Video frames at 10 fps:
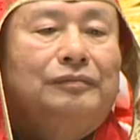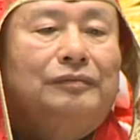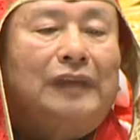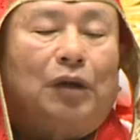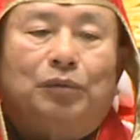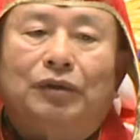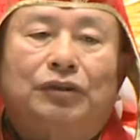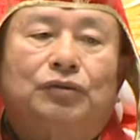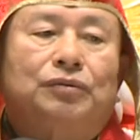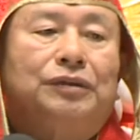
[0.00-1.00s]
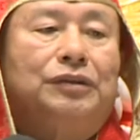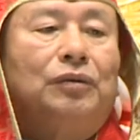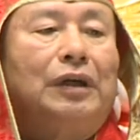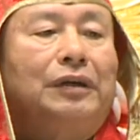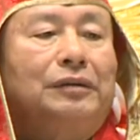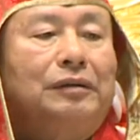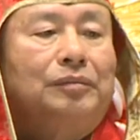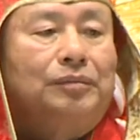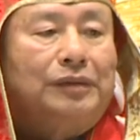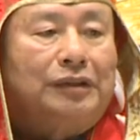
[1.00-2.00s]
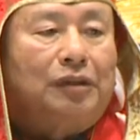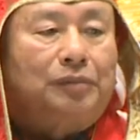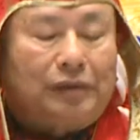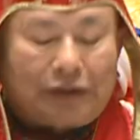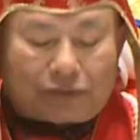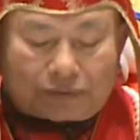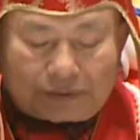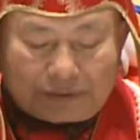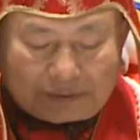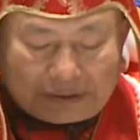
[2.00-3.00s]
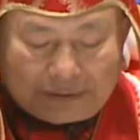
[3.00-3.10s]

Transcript: 啊，不会出意外，比较不会出意外。